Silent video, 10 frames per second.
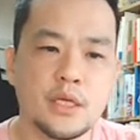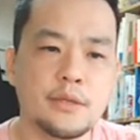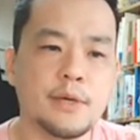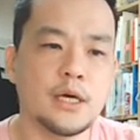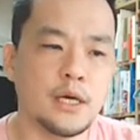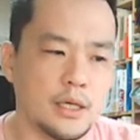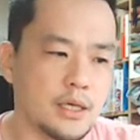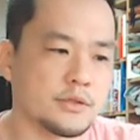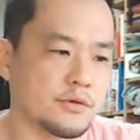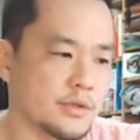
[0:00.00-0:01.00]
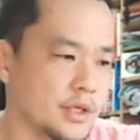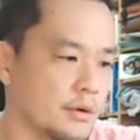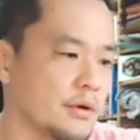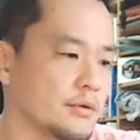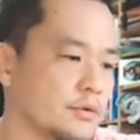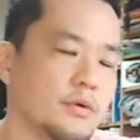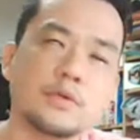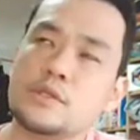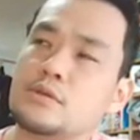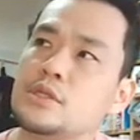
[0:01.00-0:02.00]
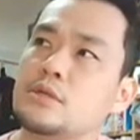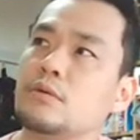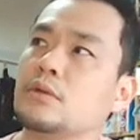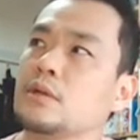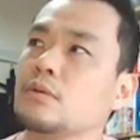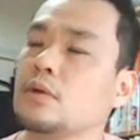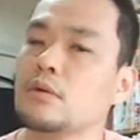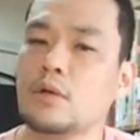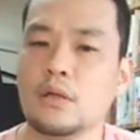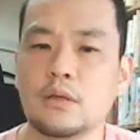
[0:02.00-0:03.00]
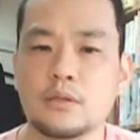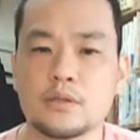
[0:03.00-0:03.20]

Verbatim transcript: 今今からその日本当時の人口ってどれぐらいだったん